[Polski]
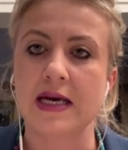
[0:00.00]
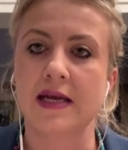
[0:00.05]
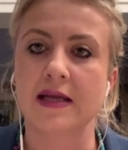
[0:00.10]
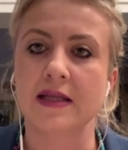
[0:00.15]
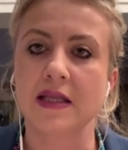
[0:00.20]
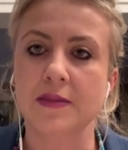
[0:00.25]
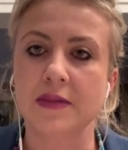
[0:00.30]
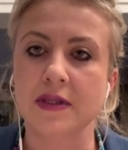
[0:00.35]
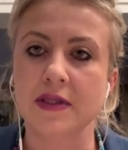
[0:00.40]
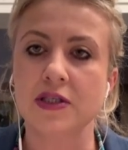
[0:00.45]

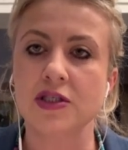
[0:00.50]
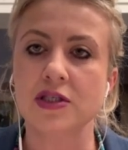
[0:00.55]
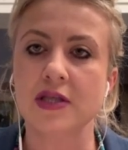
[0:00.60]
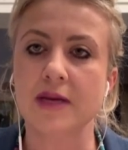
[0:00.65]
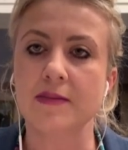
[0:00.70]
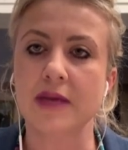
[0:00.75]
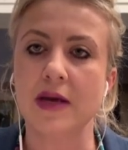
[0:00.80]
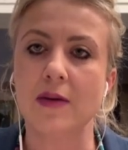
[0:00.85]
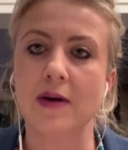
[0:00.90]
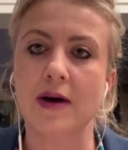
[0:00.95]
Rada
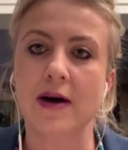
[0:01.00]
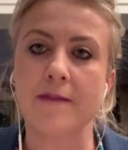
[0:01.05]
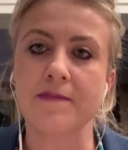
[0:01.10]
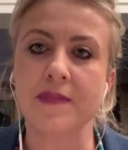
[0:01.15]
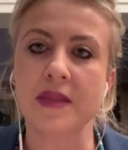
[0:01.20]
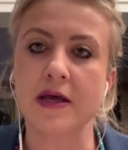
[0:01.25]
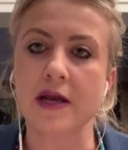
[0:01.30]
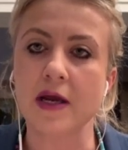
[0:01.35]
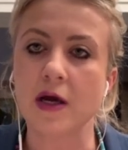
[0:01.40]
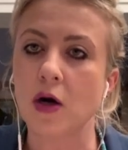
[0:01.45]
Medyczna miała
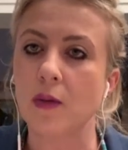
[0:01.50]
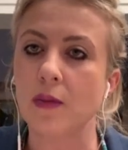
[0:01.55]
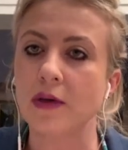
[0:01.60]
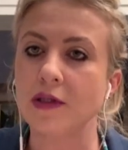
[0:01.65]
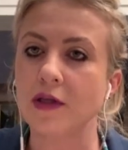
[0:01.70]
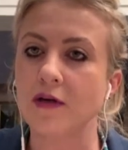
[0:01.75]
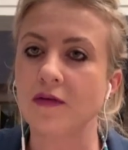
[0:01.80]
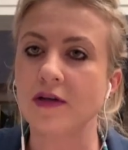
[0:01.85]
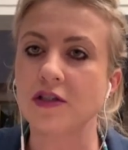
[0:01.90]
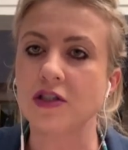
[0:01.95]

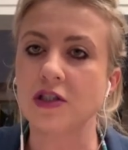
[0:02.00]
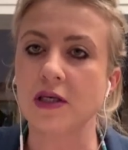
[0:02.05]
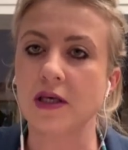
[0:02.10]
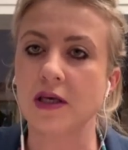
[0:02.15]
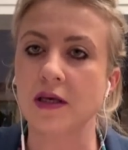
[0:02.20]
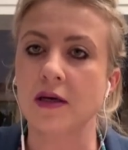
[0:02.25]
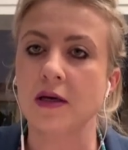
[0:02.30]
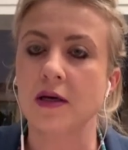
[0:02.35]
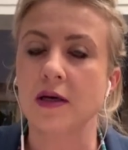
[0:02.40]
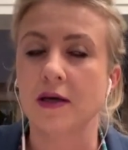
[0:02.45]
rekomendować
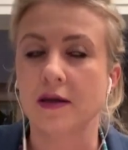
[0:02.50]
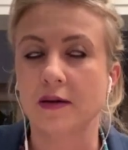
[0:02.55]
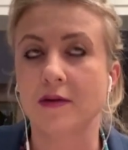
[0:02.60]
i,